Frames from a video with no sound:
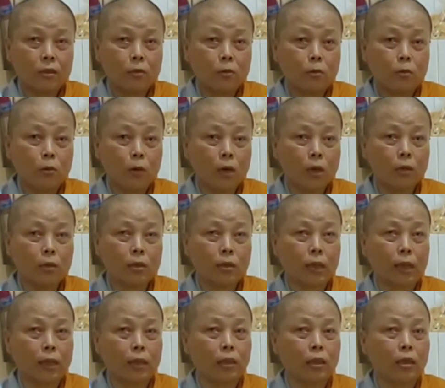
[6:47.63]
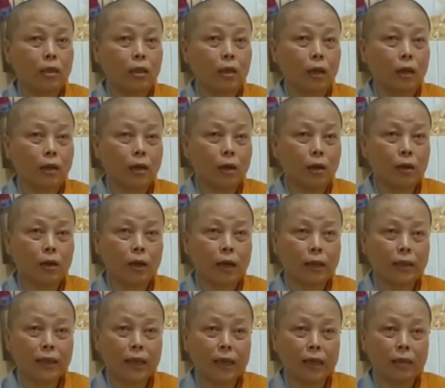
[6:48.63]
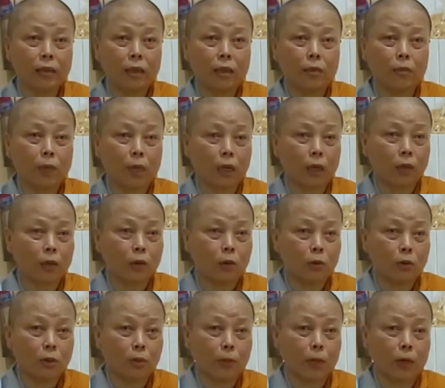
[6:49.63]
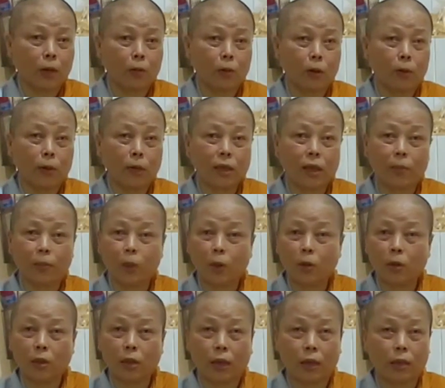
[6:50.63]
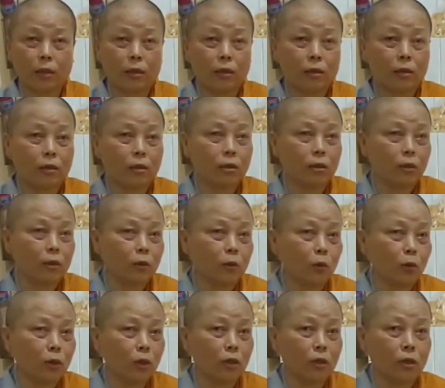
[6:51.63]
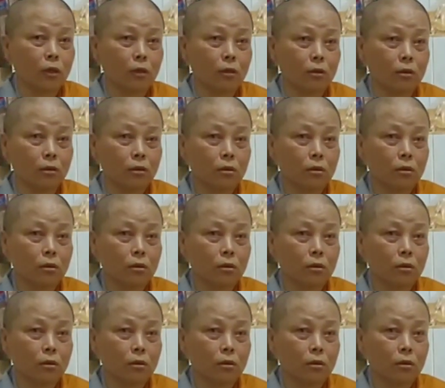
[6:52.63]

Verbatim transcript: quê của Đức Thầy thì ở là An Giang thì mình là cái vụ như mình không phải dám nói là dưới túi cái dưới được.